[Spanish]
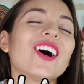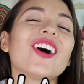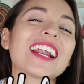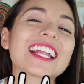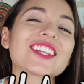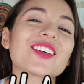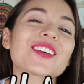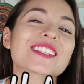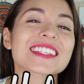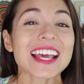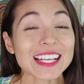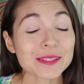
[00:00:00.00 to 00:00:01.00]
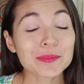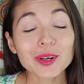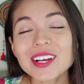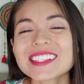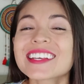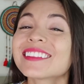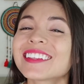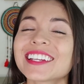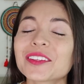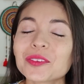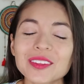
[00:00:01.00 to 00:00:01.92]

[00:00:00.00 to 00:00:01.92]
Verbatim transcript: Hola a todos, espero que estén teniendo